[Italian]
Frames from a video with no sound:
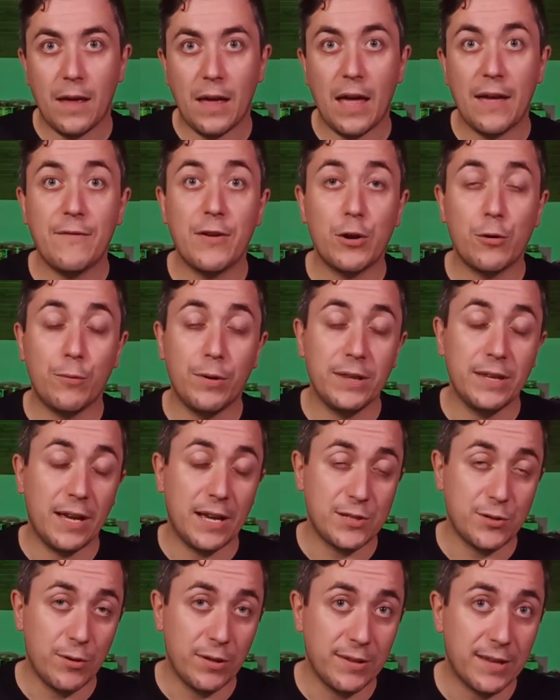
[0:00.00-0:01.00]
È vero quindi che
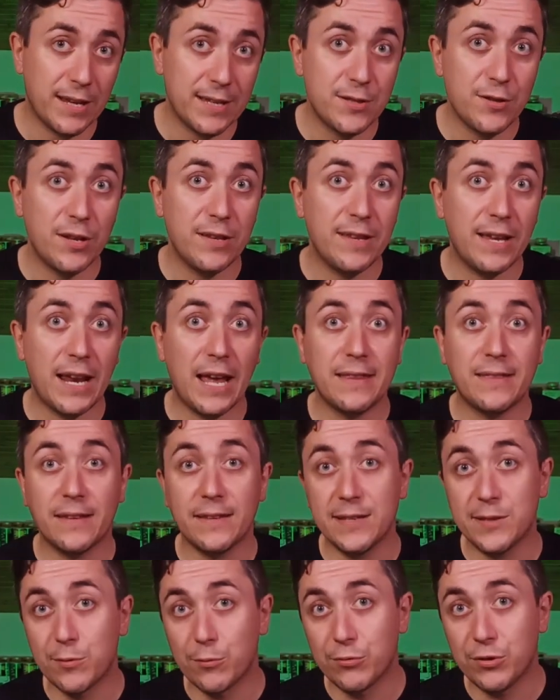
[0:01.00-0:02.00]
c'è un'interazione diretta
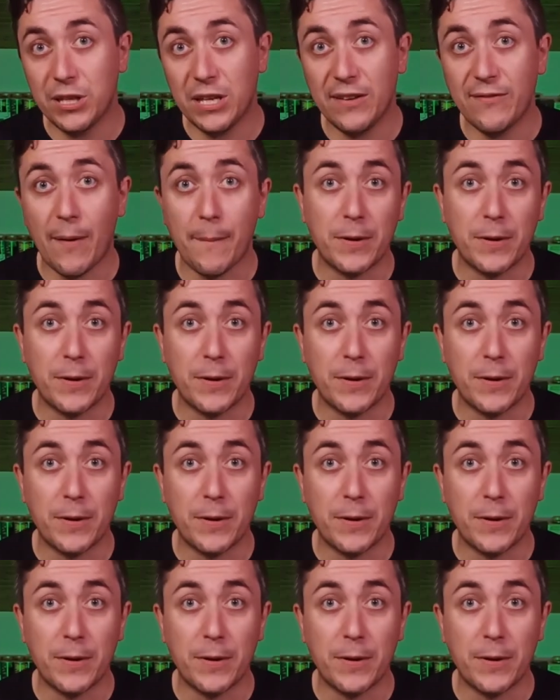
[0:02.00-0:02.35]
distruttiva,